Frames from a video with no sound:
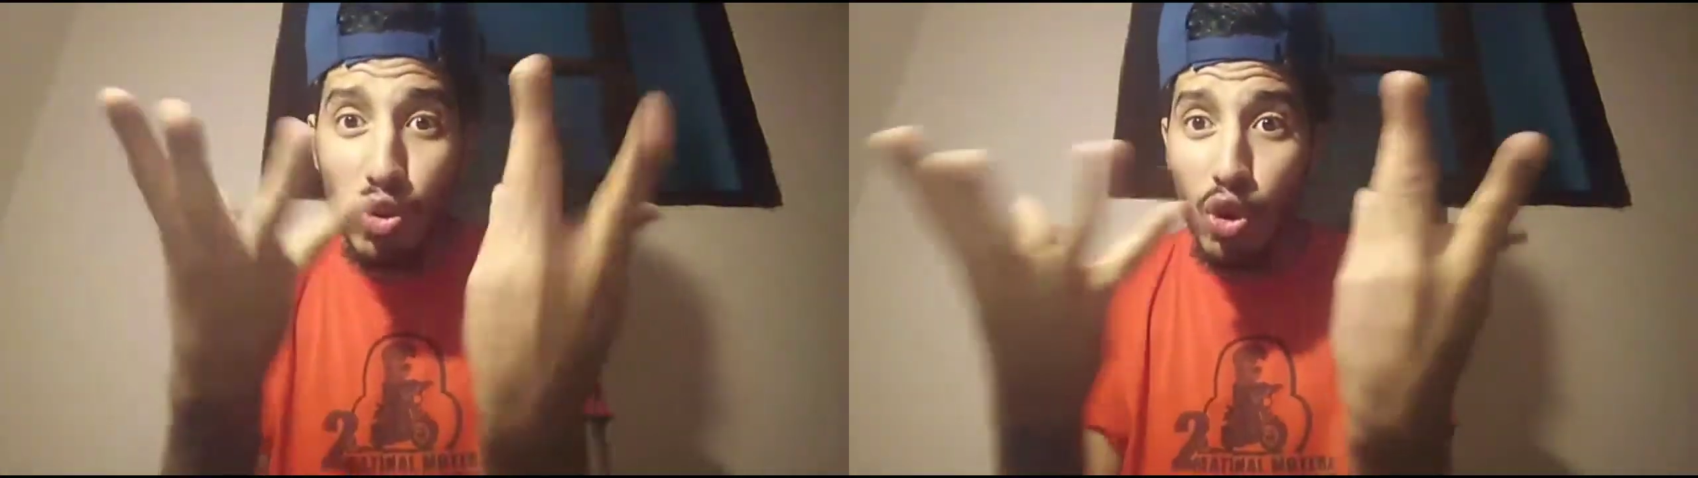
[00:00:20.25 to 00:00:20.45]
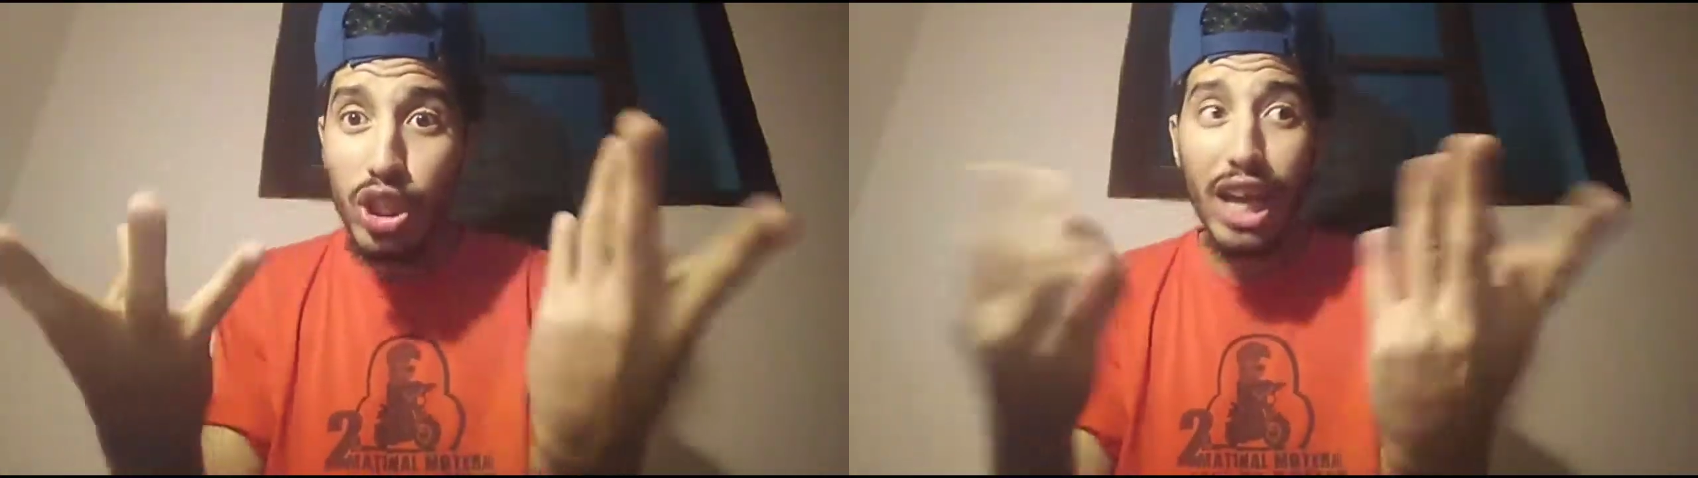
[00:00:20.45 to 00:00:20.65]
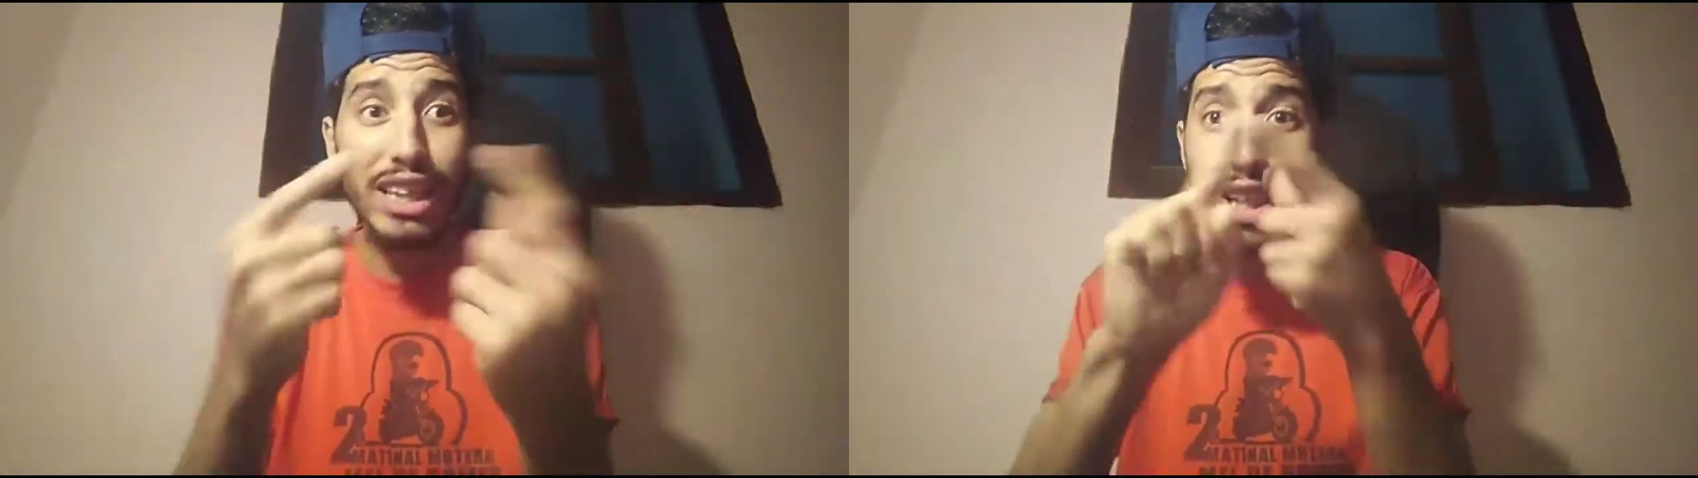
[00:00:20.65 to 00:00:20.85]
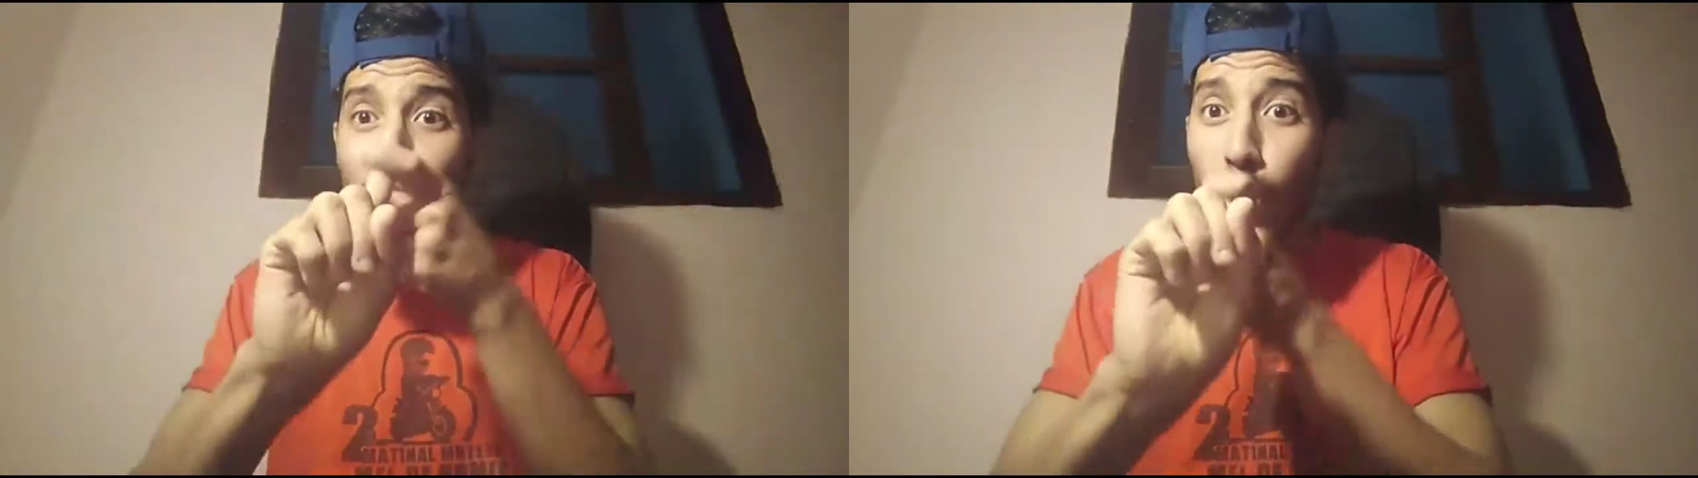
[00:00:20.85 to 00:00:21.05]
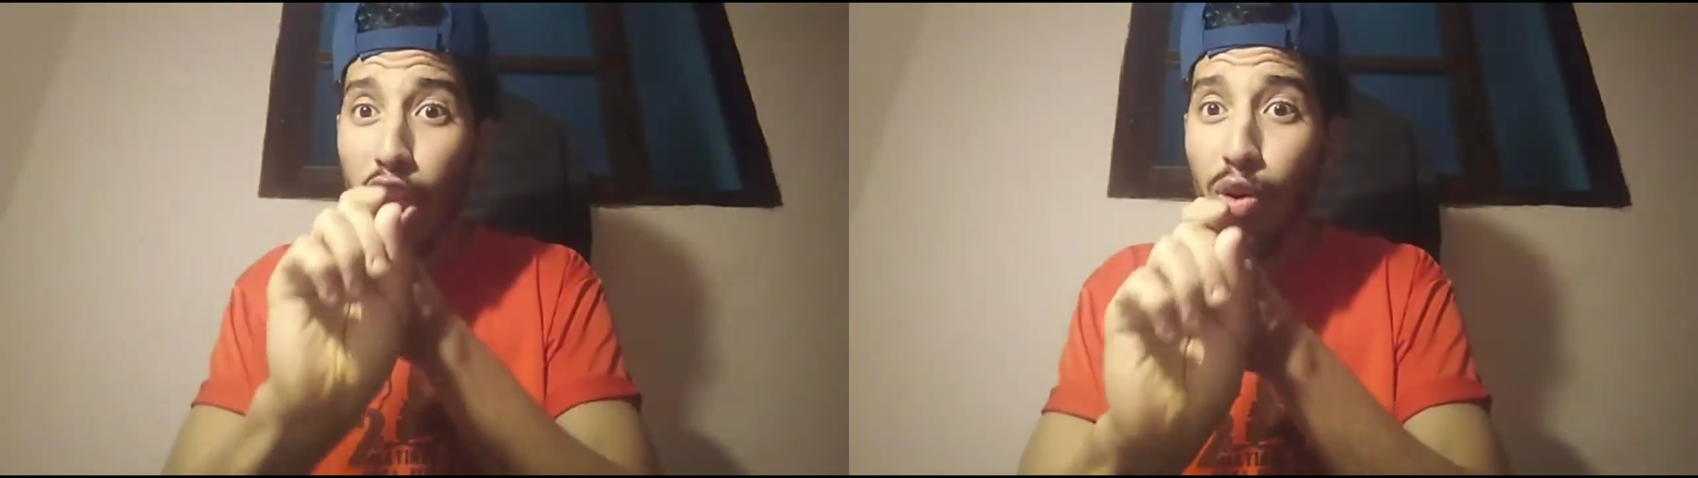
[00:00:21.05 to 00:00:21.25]
النقطه هذه هي
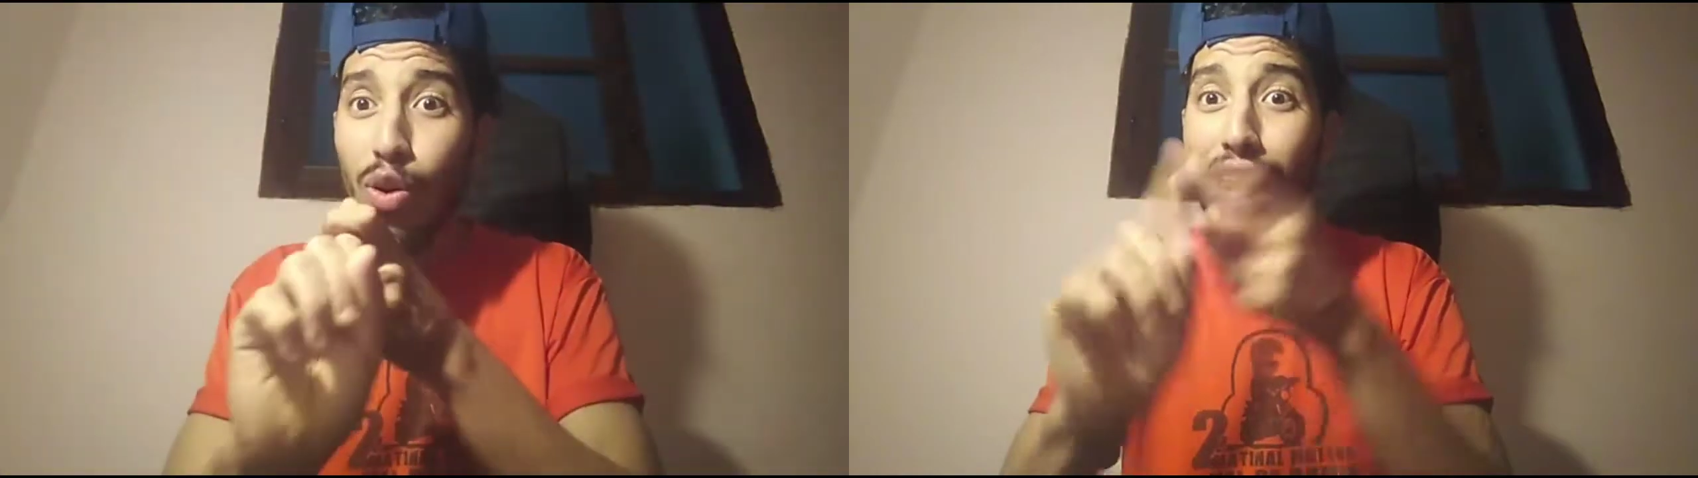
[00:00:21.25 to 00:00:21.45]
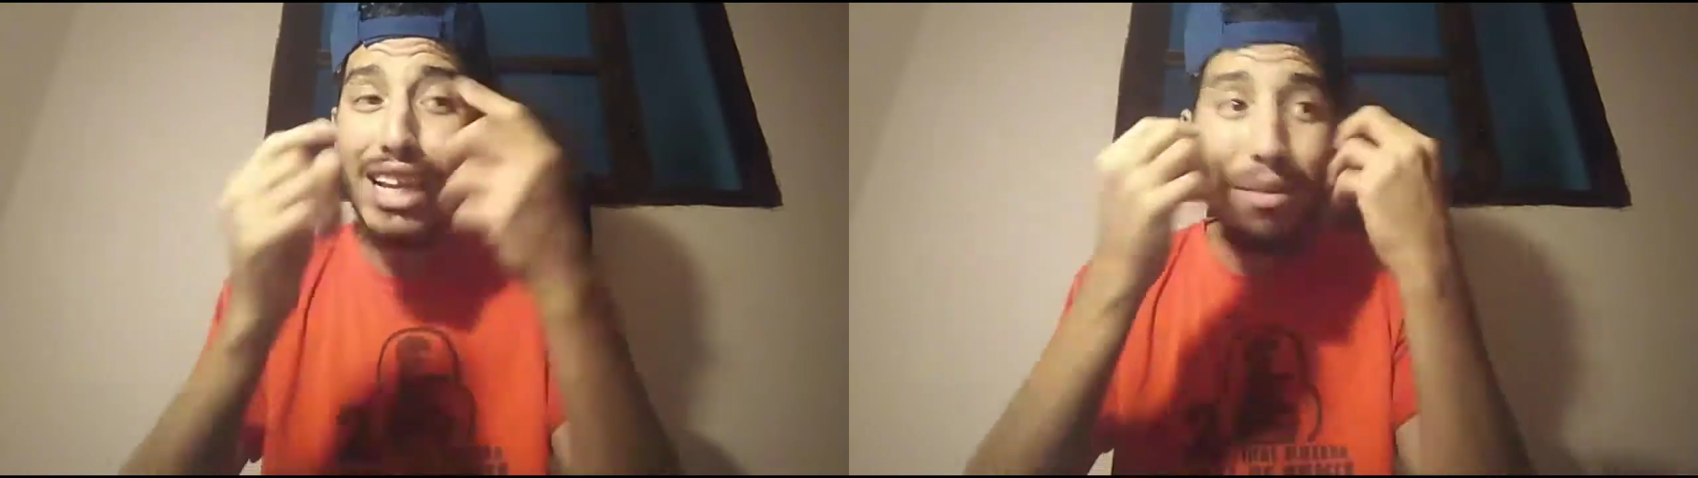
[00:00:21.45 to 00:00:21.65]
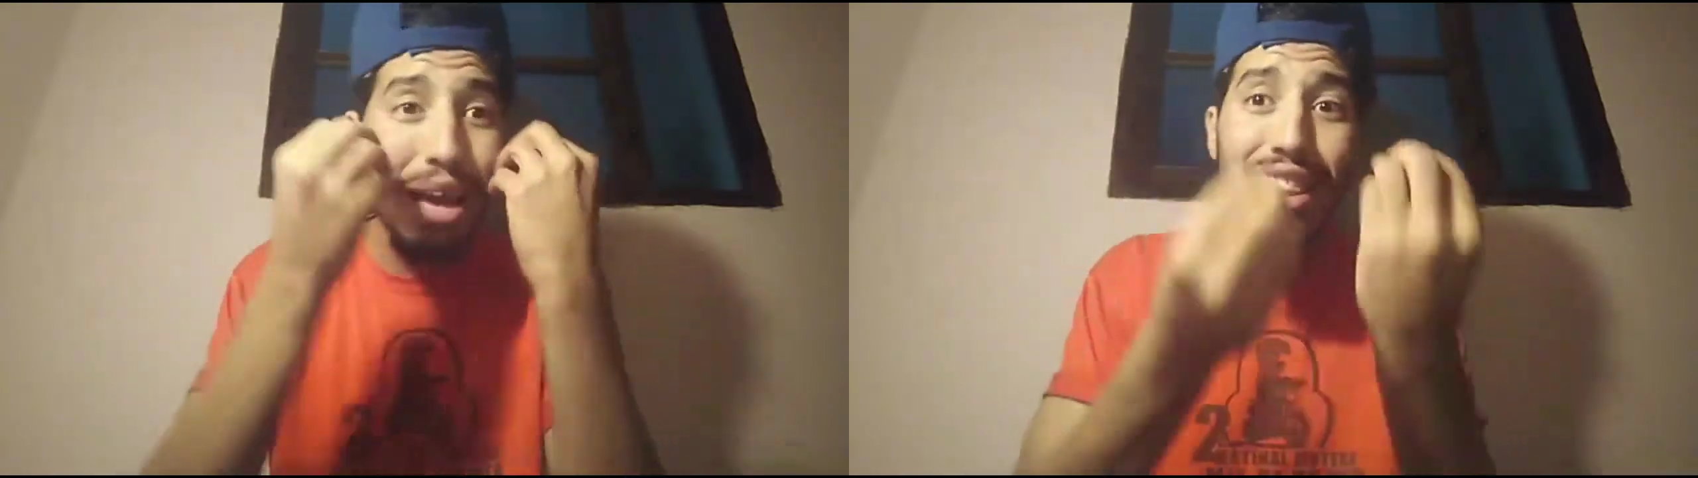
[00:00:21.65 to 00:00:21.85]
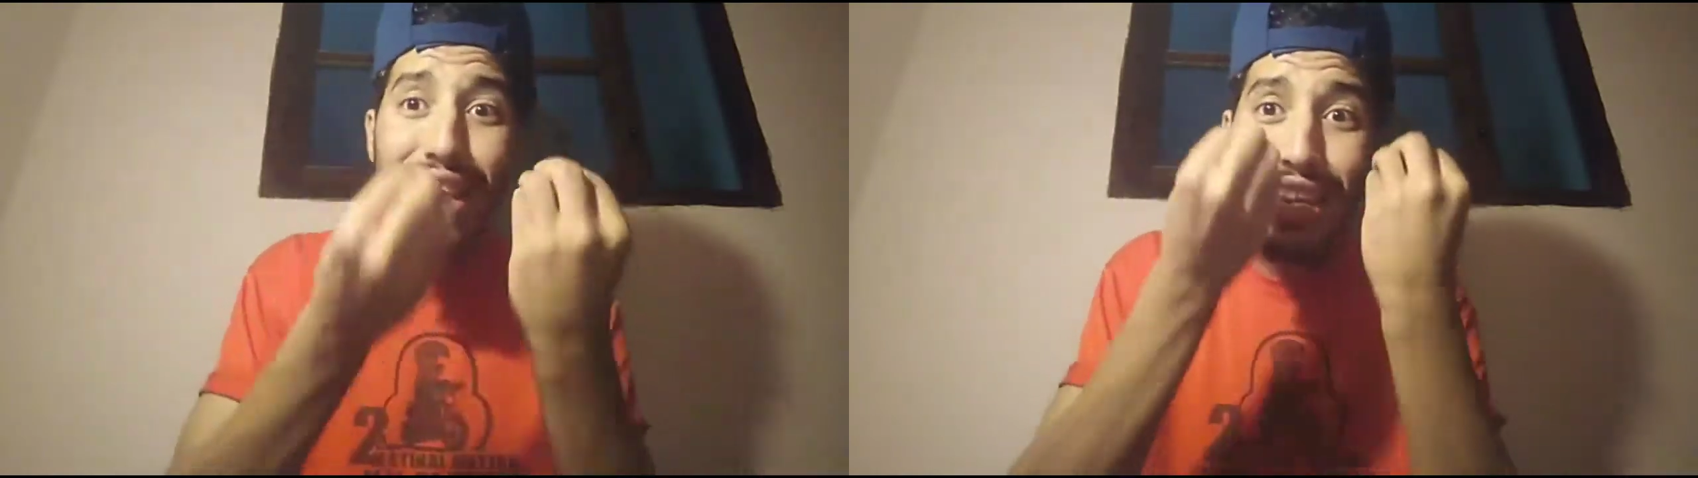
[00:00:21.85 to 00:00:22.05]
النقطه الاولى لماذا